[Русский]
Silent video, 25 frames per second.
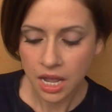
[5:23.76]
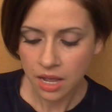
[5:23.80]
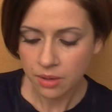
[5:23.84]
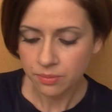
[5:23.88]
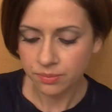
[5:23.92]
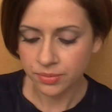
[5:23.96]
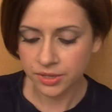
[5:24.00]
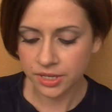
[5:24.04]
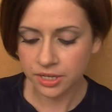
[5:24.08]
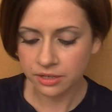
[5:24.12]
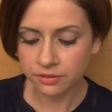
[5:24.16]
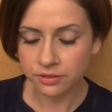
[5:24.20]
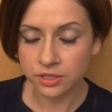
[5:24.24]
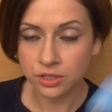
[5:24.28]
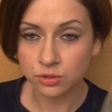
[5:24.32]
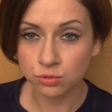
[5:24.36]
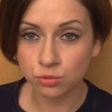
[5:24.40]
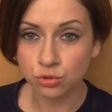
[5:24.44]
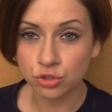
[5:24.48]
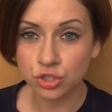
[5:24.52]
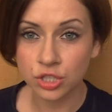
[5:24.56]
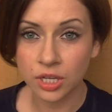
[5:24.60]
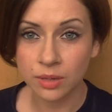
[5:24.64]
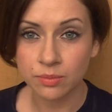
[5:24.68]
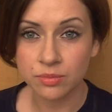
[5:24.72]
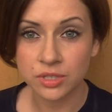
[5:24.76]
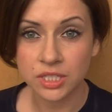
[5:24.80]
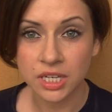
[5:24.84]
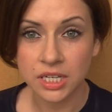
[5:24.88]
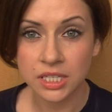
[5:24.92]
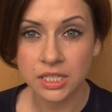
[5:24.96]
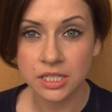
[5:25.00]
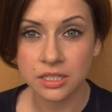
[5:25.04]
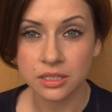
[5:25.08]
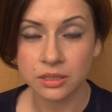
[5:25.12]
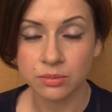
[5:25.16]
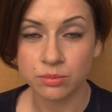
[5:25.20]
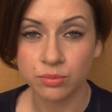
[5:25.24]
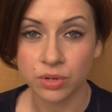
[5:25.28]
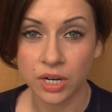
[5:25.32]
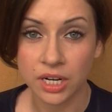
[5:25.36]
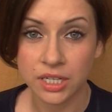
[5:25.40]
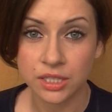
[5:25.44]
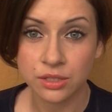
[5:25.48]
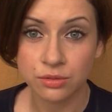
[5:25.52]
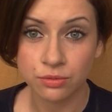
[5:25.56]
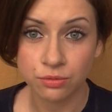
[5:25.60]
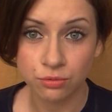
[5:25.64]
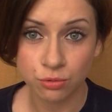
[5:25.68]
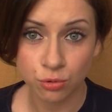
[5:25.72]
Первое, нужно обязательно
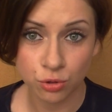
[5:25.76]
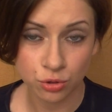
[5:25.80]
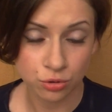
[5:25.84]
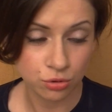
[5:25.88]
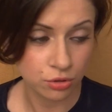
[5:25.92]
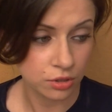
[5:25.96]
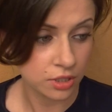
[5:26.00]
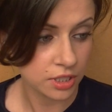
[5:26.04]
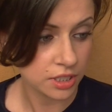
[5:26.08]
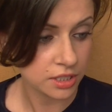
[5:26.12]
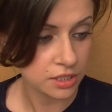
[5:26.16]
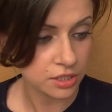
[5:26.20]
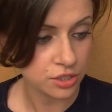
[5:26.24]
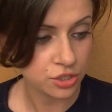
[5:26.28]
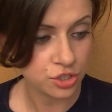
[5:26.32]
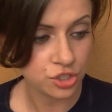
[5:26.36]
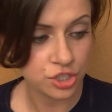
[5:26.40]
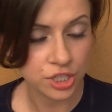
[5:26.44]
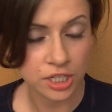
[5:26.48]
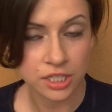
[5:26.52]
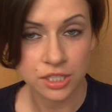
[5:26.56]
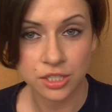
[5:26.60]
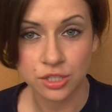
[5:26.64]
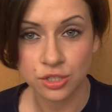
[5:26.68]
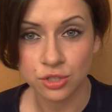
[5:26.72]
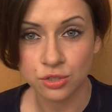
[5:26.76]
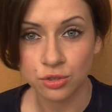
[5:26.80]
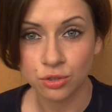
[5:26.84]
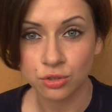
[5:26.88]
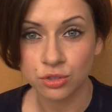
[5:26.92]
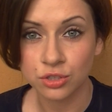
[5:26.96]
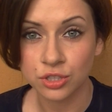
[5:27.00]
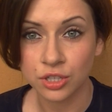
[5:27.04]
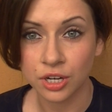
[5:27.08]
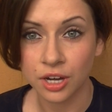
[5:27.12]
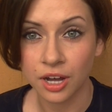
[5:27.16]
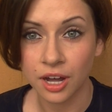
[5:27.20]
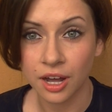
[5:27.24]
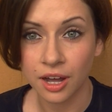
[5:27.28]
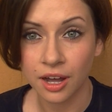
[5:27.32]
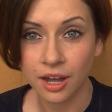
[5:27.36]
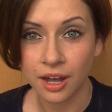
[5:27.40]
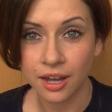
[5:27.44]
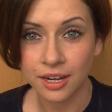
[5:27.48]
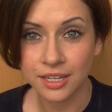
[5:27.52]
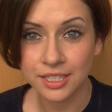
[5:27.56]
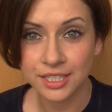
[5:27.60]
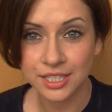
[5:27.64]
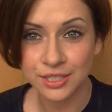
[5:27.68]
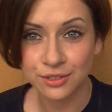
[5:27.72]
брать воду. Это сейчас идет а,
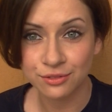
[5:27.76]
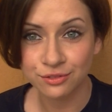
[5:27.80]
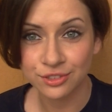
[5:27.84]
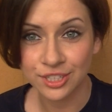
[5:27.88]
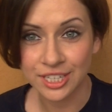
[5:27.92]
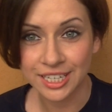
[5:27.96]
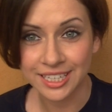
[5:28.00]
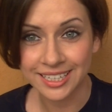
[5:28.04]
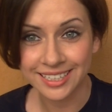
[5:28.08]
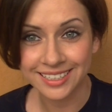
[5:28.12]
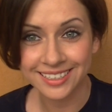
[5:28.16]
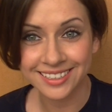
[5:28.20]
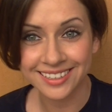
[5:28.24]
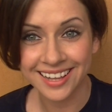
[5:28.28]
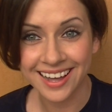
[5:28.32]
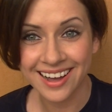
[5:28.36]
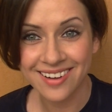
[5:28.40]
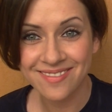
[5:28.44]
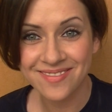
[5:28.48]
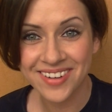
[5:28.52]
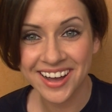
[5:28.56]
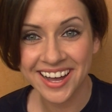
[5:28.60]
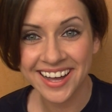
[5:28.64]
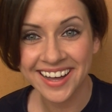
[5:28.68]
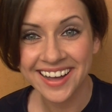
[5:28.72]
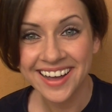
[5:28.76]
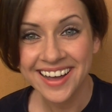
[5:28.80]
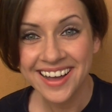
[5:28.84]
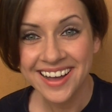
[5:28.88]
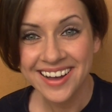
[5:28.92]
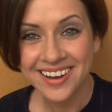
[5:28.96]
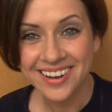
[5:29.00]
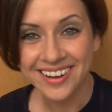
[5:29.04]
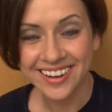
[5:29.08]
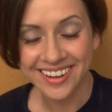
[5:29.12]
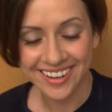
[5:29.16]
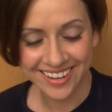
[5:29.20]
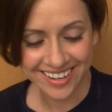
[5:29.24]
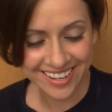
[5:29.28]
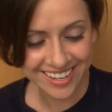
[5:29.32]
активная реклама а,